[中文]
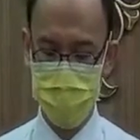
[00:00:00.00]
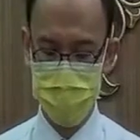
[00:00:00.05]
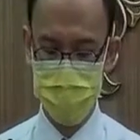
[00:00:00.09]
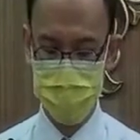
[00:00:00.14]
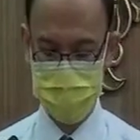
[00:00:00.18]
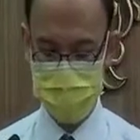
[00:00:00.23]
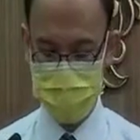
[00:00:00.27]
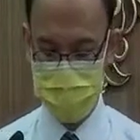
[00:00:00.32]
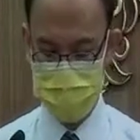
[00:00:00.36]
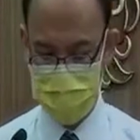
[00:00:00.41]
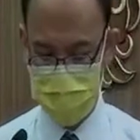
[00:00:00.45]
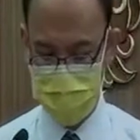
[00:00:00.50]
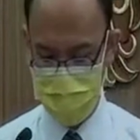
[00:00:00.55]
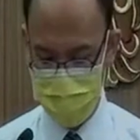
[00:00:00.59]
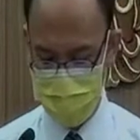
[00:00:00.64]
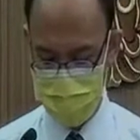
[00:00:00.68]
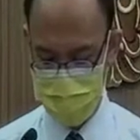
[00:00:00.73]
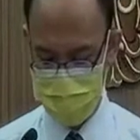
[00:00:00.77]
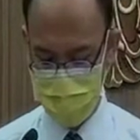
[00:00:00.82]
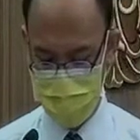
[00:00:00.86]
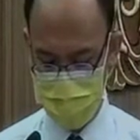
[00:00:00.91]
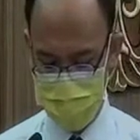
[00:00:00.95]
现在
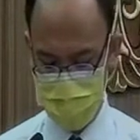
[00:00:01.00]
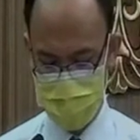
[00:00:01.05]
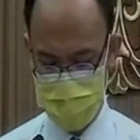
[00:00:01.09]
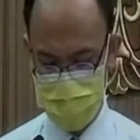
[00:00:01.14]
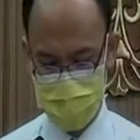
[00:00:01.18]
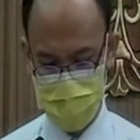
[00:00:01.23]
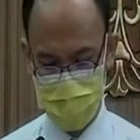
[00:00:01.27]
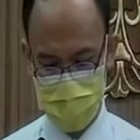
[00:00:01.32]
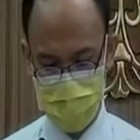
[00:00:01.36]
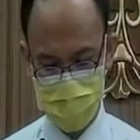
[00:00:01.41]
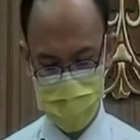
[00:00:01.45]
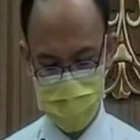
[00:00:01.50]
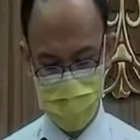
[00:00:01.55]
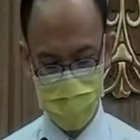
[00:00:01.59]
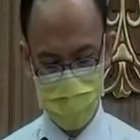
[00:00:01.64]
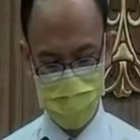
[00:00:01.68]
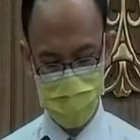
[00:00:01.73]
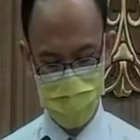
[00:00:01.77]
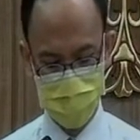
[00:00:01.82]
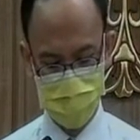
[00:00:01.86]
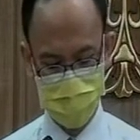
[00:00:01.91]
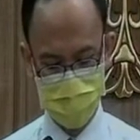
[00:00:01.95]
他们成了一个观
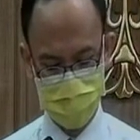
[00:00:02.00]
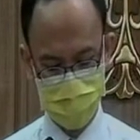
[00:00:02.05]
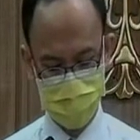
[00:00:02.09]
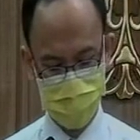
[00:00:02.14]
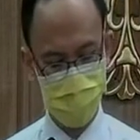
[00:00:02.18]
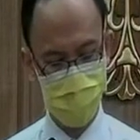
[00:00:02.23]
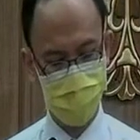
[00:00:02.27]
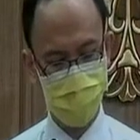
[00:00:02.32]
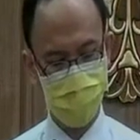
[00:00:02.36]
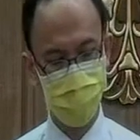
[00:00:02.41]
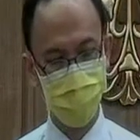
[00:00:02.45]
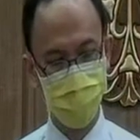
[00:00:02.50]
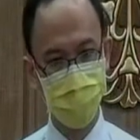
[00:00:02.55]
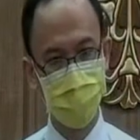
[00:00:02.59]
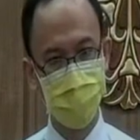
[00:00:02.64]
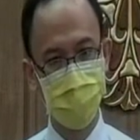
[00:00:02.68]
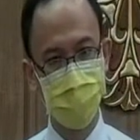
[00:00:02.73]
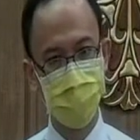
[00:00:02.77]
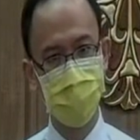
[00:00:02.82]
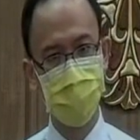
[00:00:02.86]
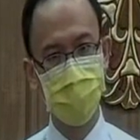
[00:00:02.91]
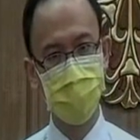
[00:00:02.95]
光的景点，
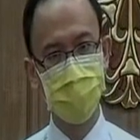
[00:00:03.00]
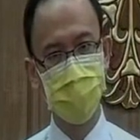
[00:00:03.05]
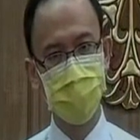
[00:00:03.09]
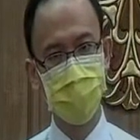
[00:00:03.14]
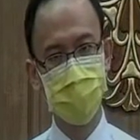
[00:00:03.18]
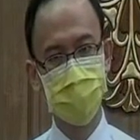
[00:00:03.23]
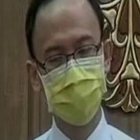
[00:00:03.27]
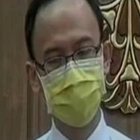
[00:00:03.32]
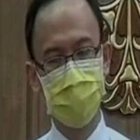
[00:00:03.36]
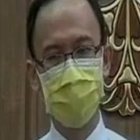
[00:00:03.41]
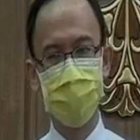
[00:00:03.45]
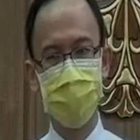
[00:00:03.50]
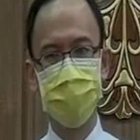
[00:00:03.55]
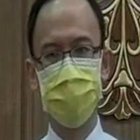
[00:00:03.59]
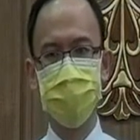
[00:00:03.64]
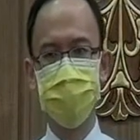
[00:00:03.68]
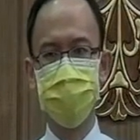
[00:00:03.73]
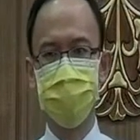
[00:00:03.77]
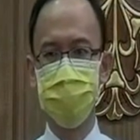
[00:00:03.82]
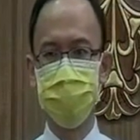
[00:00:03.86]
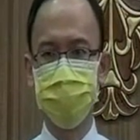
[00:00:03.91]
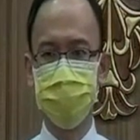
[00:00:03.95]
大家
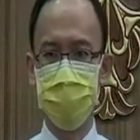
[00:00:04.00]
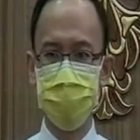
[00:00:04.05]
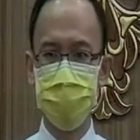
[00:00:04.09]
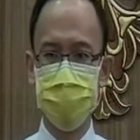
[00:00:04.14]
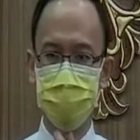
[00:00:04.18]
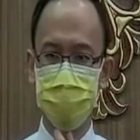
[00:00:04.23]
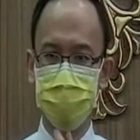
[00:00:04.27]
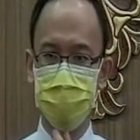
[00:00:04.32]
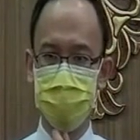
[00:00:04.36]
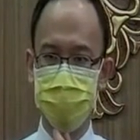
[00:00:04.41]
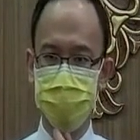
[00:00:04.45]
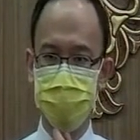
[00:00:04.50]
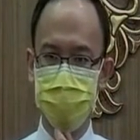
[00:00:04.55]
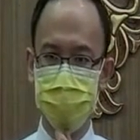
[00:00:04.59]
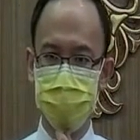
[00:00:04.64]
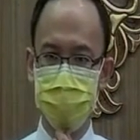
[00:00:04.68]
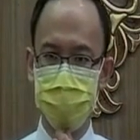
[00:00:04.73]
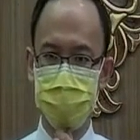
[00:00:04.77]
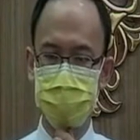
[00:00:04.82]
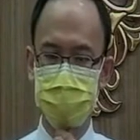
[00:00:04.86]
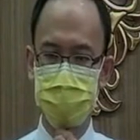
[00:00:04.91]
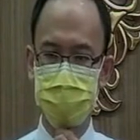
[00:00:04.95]
所追求的
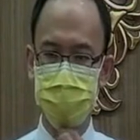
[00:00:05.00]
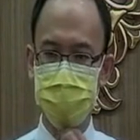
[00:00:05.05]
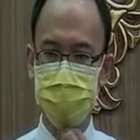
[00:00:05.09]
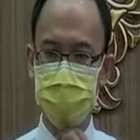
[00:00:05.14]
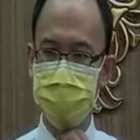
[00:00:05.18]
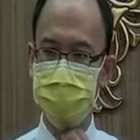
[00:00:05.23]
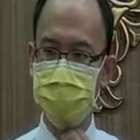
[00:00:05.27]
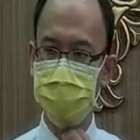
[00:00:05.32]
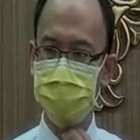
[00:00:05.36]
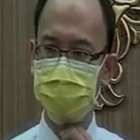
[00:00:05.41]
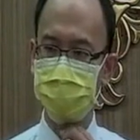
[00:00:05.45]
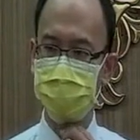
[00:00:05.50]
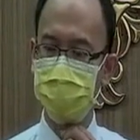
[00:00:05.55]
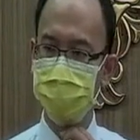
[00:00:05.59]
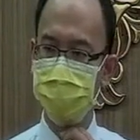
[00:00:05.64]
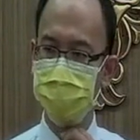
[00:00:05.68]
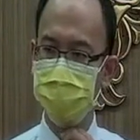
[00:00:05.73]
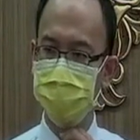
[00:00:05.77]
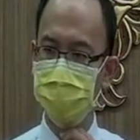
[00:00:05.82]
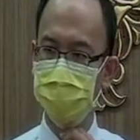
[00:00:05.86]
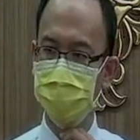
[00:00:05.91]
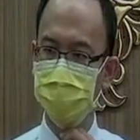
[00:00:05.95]
去瞻仰他
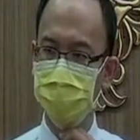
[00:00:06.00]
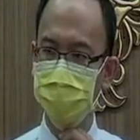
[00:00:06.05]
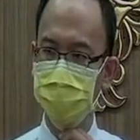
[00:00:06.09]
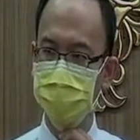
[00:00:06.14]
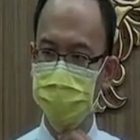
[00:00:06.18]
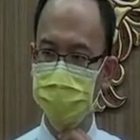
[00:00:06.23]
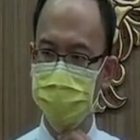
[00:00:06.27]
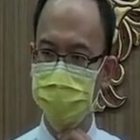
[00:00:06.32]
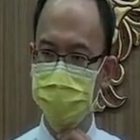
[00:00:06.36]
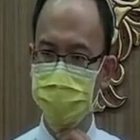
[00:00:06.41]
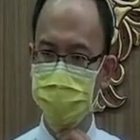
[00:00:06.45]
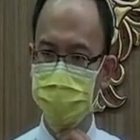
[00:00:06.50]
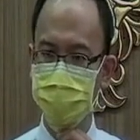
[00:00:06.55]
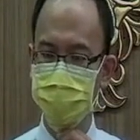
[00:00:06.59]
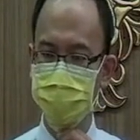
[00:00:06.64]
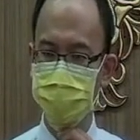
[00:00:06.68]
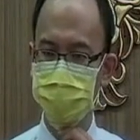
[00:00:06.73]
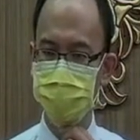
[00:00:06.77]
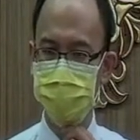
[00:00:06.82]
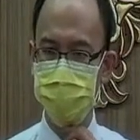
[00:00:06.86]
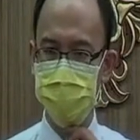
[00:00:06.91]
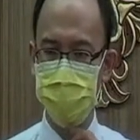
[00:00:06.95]
们的。
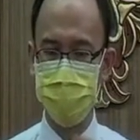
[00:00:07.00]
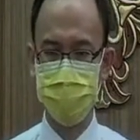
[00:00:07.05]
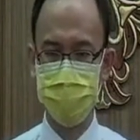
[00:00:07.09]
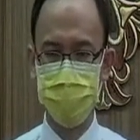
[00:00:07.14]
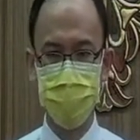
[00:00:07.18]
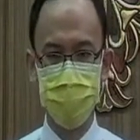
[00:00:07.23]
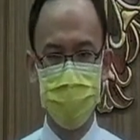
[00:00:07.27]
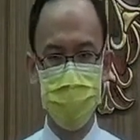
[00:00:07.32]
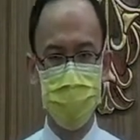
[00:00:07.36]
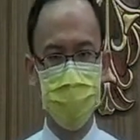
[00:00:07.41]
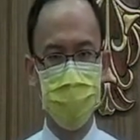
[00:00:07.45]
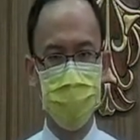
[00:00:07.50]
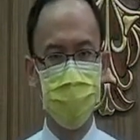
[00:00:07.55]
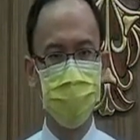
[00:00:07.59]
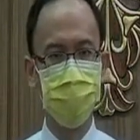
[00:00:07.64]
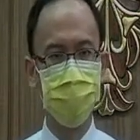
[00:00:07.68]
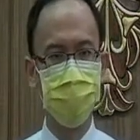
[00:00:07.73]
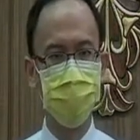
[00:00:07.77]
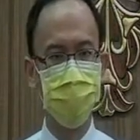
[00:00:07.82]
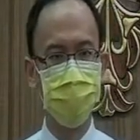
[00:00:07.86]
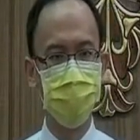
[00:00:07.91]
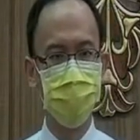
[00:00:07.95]
这样的一个
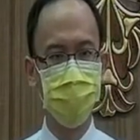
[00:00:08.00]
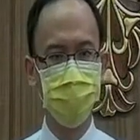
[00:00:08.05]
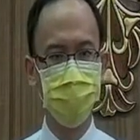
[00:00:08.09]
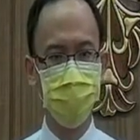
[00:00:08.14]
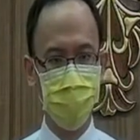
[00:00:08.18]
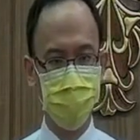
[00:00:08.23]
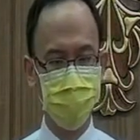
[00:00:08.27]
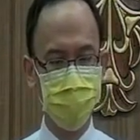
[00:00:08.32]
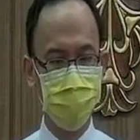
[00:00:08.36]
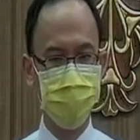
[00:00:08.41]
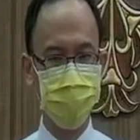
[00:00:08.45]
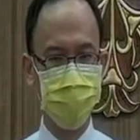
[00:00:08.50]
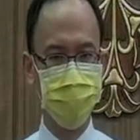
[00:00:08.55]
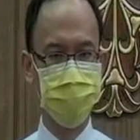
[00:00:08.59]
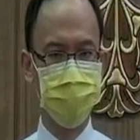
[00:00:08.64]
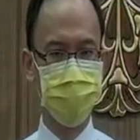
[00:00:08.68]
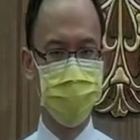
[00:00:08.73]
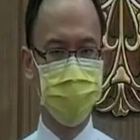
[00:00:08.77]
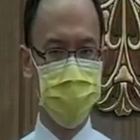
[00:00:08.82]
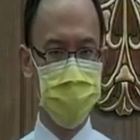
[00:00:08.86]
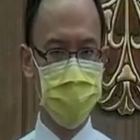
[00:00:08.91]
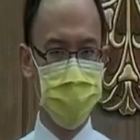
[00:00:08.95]
伟大的
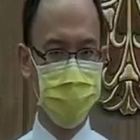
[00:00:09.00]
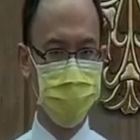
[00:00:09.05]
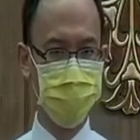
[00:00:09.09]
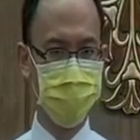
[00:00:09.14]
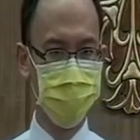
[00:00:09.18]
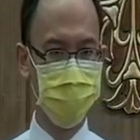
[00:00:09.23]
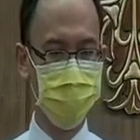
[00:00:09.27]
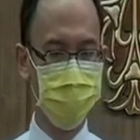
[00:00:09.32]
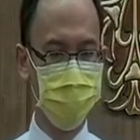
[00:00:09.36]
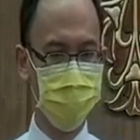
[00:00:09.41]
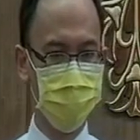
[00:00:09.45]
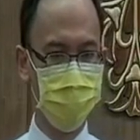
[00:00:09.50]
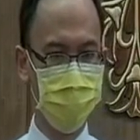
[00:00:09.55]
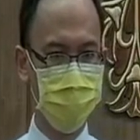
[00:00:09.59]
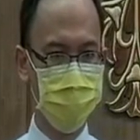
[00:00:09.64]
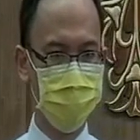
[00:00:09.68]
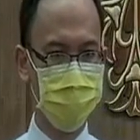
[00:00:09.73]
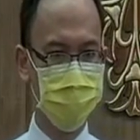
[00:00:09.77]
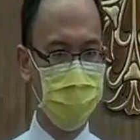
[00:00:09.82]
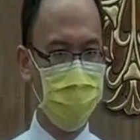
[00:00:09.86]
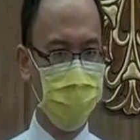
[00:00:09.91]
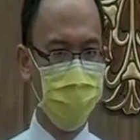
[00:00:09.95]
事迹，
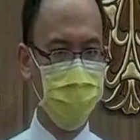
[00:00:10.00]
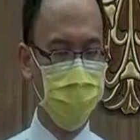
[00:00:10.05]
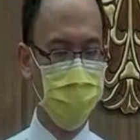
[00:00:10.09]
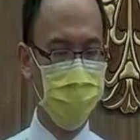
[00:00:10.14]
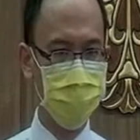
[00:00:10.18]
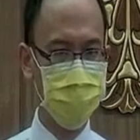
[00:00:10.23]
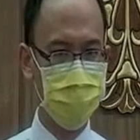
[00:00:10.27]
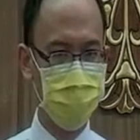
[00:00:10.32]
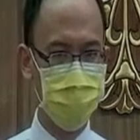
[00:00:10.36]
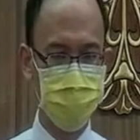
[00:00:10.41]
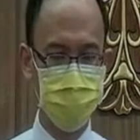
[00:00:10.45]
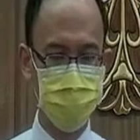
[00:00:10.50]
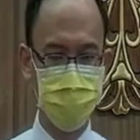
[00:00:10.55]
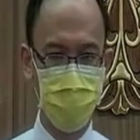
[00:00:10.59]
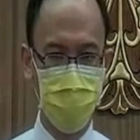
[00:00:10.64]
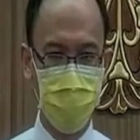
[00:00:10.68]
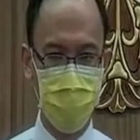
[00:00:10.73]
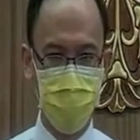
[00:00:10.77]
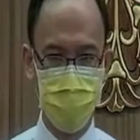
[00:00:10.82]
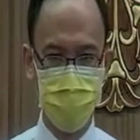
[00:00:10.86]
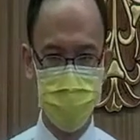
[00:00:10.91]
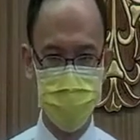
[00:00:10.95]
但我们今天是
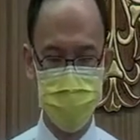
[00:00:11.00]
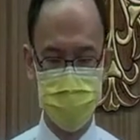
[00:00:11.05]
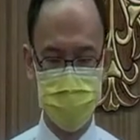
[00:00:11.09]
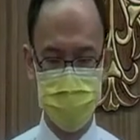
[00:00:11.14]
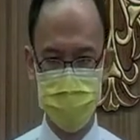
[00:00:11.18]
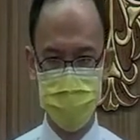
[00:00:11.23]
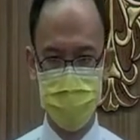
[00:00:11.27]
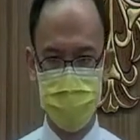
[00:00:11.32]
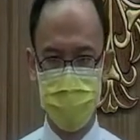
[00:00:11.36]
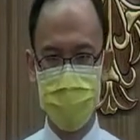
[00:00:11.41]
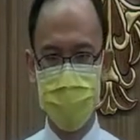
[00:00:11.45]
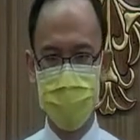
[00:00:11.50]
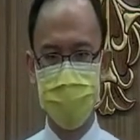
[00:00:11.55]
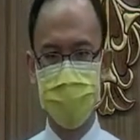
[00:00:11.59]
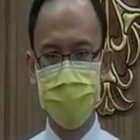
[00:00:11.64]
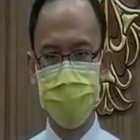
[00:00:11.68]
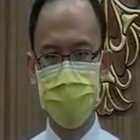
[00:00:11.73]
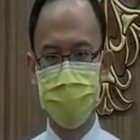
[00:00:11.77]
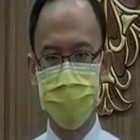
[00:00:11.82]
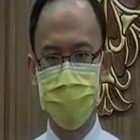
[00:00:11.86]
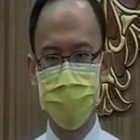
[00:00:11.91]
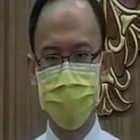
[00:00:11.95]
讨神的欢
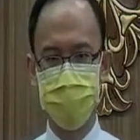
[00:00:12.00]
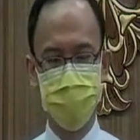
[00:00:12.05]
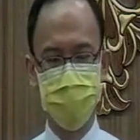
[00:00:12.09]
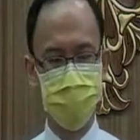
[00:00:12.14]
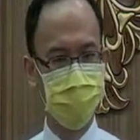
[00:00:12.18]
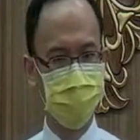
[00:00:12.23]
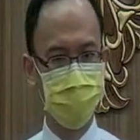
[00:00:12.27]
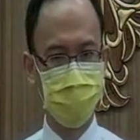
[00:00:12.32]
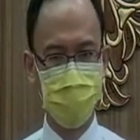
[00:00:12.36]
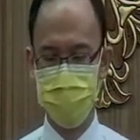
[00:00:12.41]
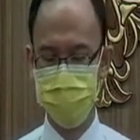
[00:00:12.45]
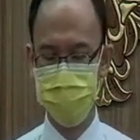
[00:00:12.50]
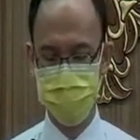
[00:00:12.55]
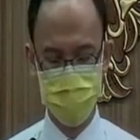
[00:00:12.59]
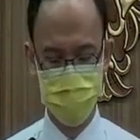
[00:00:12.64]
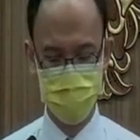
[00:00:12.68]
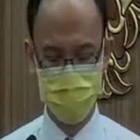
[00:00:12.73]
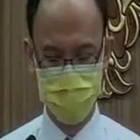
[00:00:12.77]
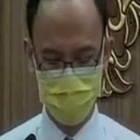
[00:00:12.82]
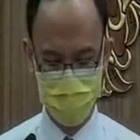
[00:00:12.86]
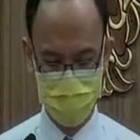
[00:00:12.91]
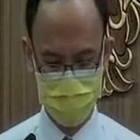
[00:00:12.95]
喜，不是讨人
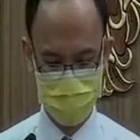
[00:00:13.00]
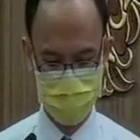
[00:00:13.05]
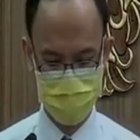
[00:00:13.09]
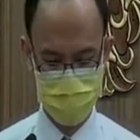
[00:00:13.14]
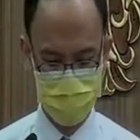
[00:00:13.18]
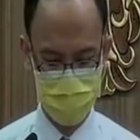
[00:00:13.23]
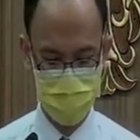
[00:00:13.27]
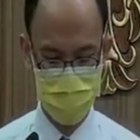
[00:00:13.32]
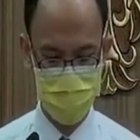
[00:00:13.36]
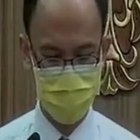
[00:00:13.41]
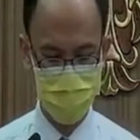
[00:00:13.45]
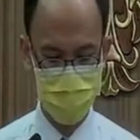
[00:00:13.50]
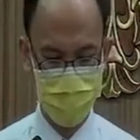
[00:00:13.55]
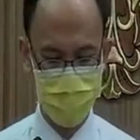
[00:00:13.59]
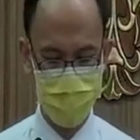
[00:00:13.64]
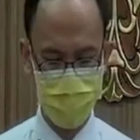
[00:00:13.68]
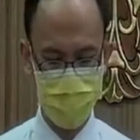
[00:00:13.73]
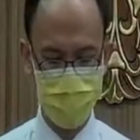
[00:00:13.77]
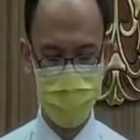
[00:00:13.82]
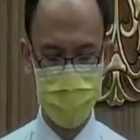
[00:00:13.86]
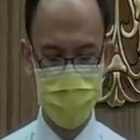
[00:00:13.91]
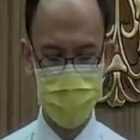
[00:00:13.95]
的欢喜。
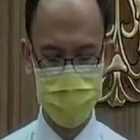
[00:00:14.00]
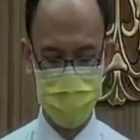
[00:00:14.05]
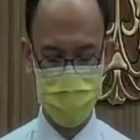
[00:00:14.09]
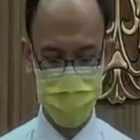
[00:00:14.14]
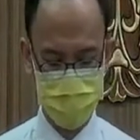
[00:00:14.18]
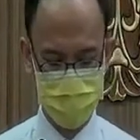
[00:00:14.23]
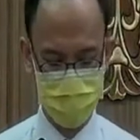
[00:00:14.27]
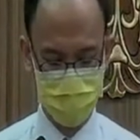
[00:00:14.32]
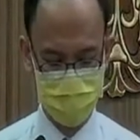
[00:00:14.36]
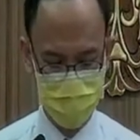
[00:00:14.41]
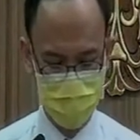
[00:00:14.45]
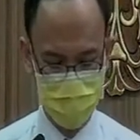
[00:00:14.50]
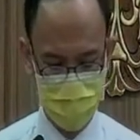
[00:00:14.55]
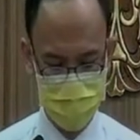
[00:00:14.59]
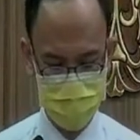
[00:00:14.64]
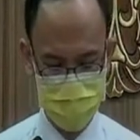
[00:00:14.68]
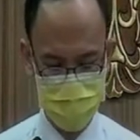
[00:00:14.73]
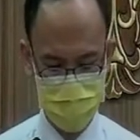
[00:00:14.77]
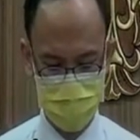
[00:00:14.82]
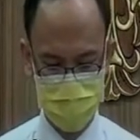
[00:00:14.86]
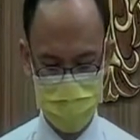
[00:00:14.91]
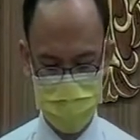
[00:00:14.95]
所以小弟来
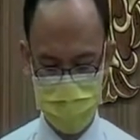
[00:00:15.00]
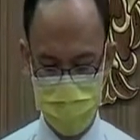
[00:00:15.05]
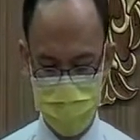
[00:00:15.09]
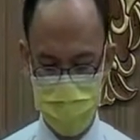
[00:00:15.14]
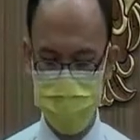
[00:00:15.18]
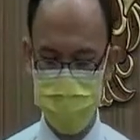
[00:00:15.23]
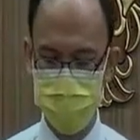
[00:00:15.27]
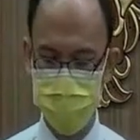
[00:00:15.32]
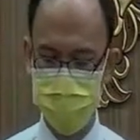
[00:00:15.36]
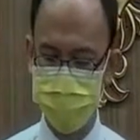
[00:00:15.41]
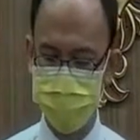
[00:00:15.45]
做一个结语：